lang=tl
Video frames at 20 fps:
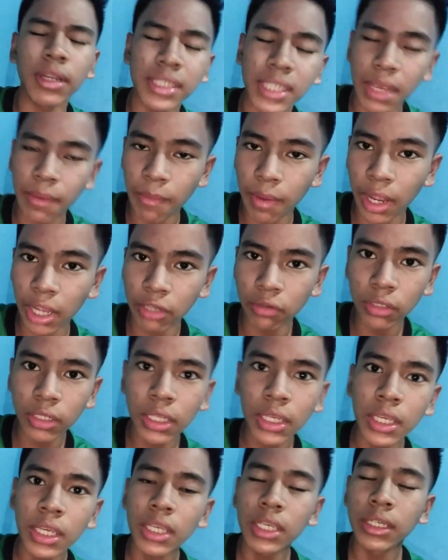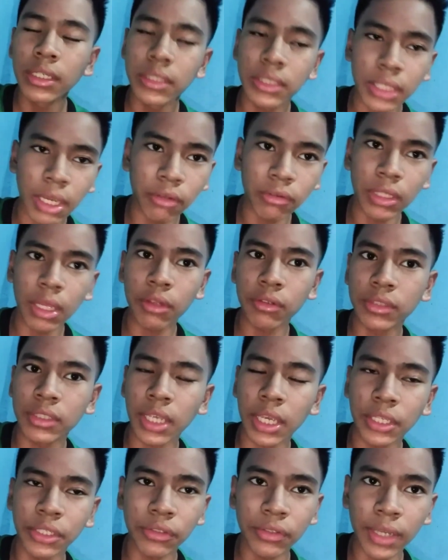ko kasama ngayon. Shout out
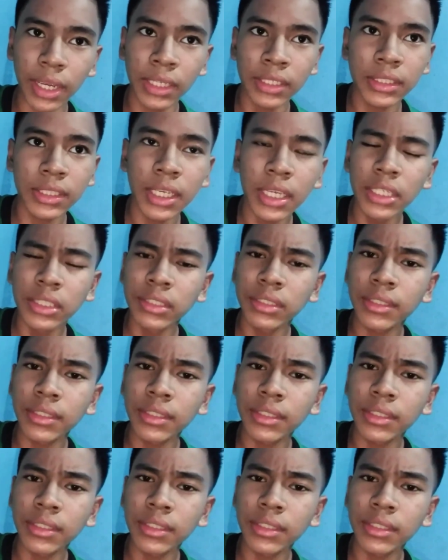sa inyo guys.